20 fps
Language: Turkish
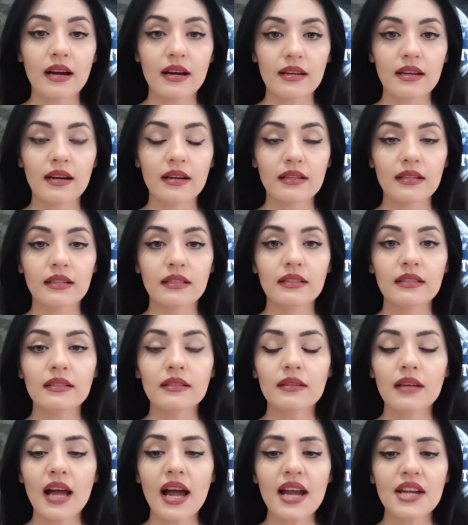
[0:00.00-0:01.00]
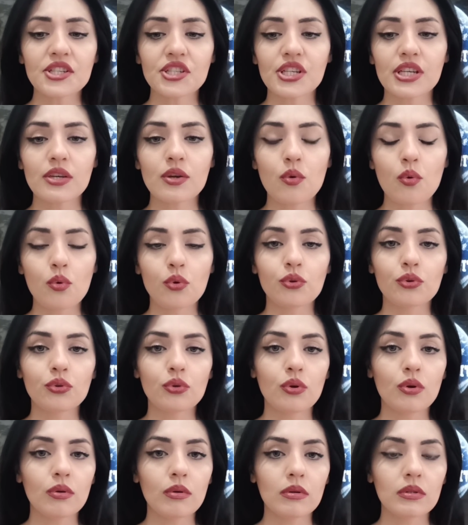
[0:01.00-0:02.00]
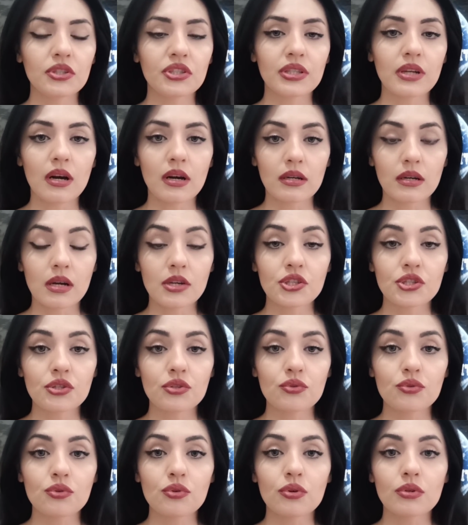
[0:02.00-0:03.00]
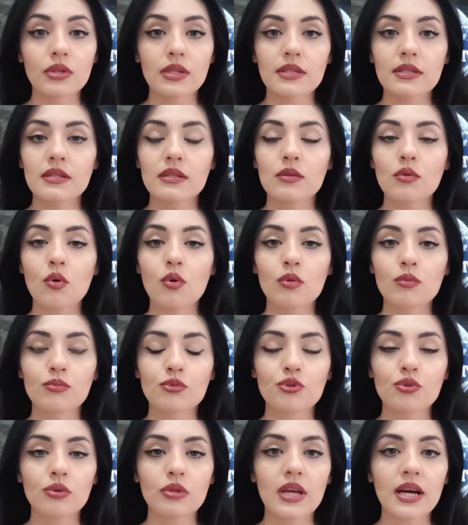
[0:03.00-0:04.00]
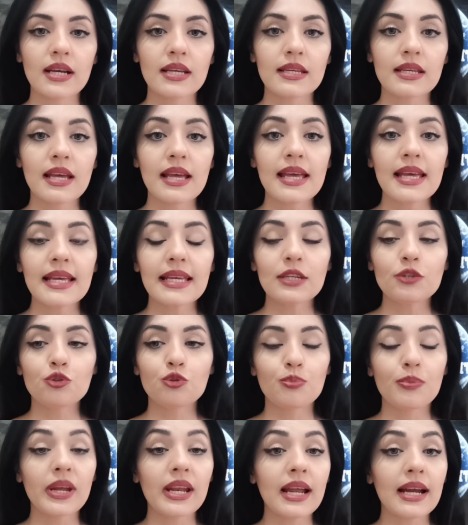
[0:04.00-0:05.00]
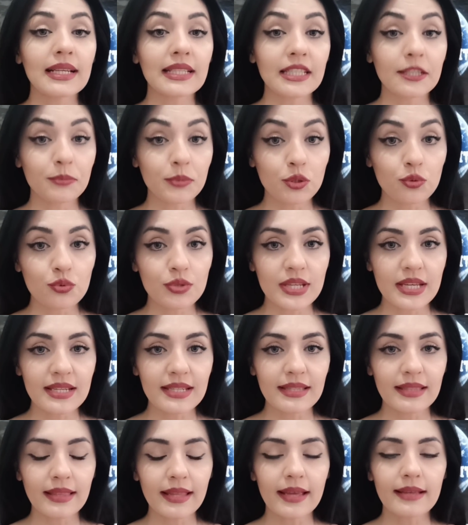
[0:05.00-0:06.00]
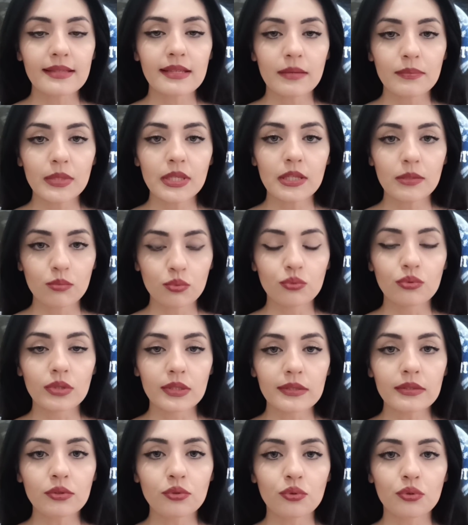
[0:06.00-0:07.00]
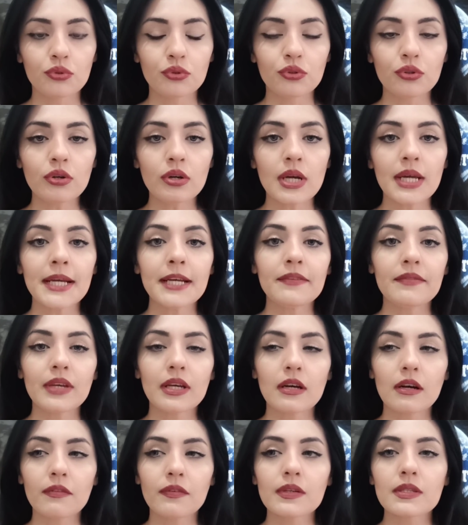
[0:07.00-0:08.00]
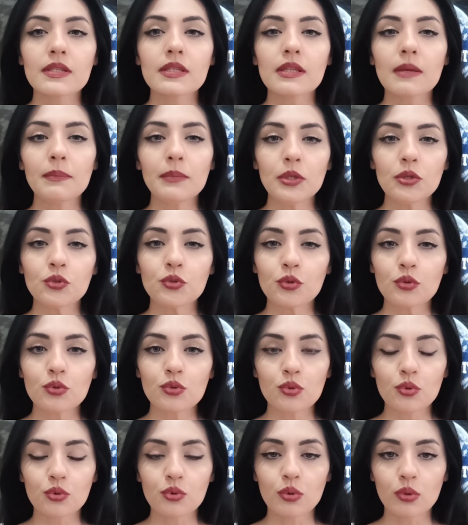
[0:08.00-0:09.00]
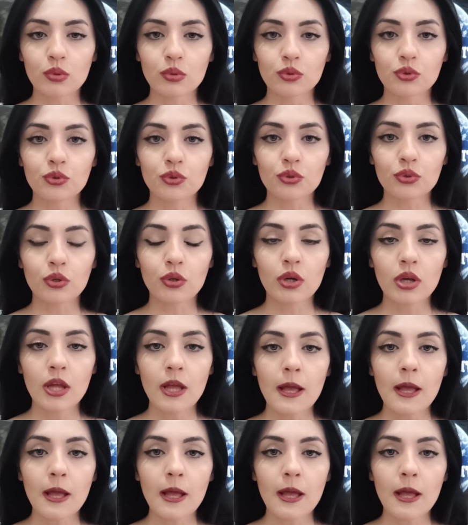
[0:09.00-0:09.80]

alakalı her şeyi okuyor, işte araştırıyor, nasıl olmuş olay, şüpheler kimin üzerinde, tabii ki bunları görüyor ve kafasında birçok soru oluşuyor.